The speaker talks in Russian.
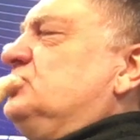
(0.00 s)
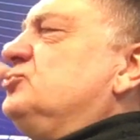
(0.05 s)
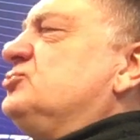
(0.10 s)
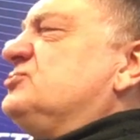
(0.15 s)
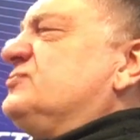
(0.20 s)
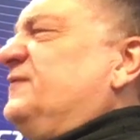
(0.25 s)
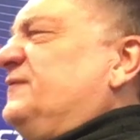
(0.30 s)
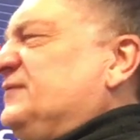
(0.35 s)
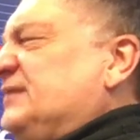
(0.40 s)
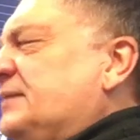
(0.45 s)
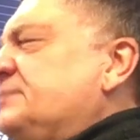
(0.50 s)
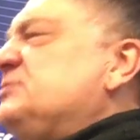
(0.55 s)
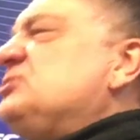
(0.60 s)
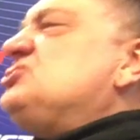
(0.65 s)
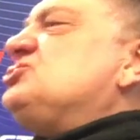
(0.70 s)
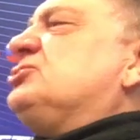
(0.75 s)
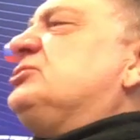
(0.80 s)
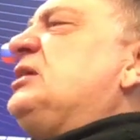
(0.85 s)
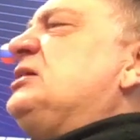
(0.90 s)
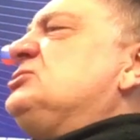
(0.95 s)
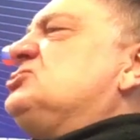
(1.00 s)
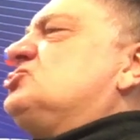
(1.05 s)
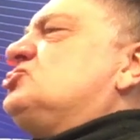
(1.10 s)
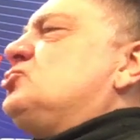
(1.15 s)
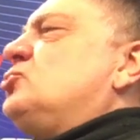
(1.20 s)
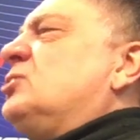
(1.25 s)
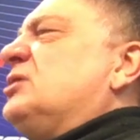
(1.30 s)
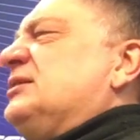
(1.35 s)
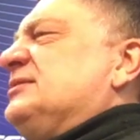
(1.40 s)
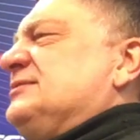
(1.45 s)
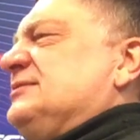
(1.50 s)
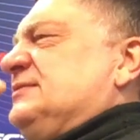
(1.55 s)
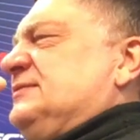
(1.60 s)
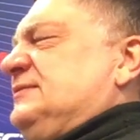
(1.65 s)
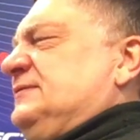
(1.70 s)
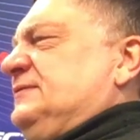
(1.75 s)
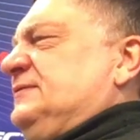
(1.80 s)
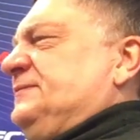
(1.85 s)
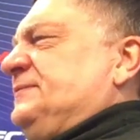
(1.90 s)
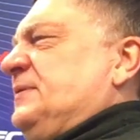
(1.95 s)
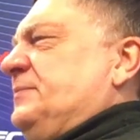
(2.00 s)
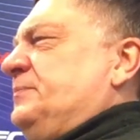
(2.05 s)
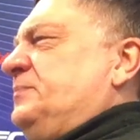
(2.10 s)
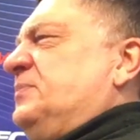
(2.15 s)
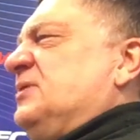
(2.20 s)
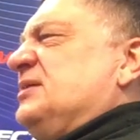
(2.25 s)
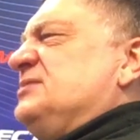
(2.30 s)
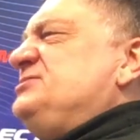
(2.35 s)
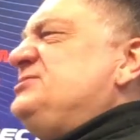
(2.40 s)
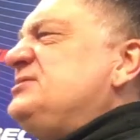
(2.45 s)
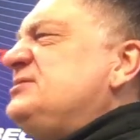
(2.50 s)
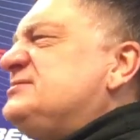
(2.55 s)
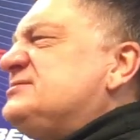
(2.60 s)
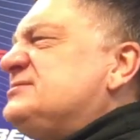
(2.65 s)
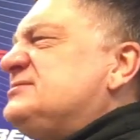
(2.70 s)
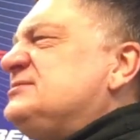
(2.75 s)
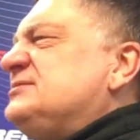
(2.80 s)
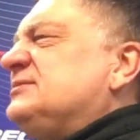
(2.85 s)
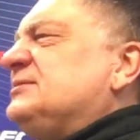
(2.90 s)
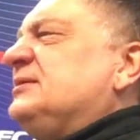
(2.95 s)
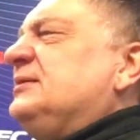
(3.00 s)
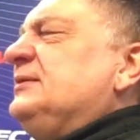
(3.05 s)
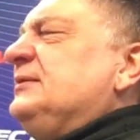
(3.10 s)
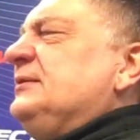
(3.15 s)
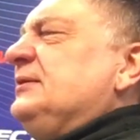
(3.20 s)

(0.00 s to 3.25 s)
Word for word: То есть там начинает сок этот э, там бродить, э,